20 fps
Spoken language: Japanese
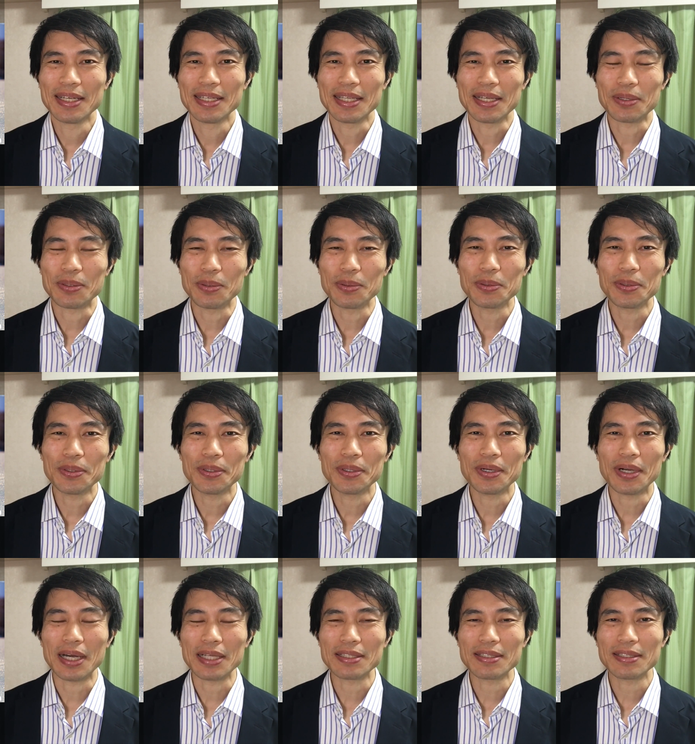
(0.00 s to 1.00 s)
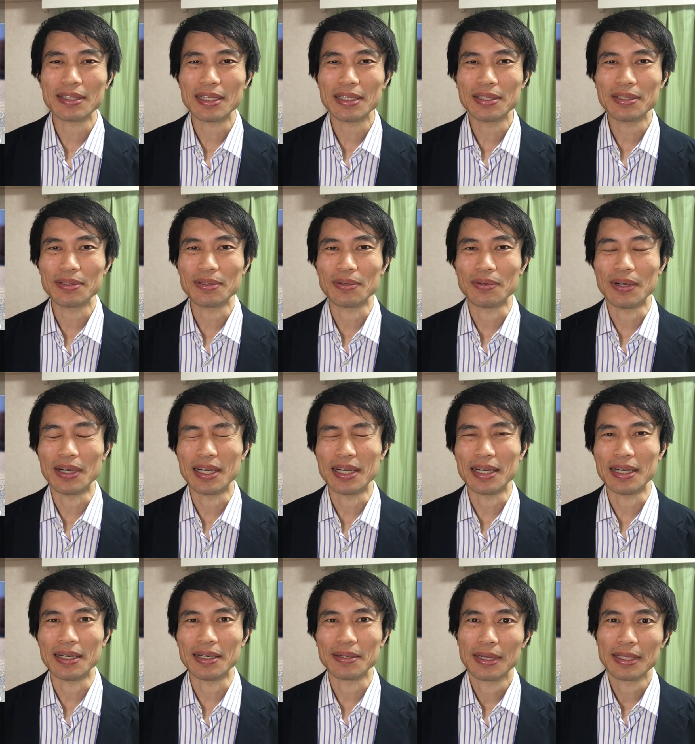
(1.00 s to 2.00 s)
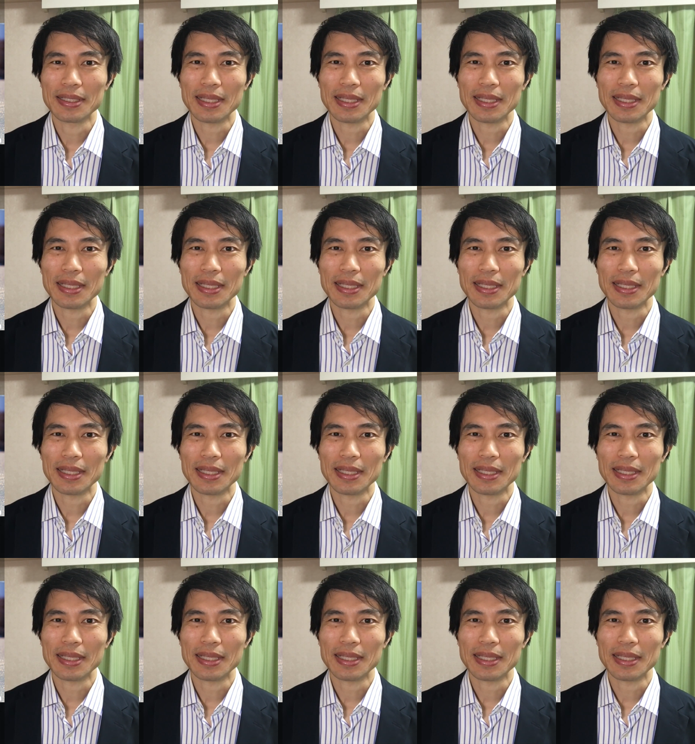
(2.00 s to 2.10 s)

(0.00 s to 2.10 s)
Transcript: で、この暑さっていうのは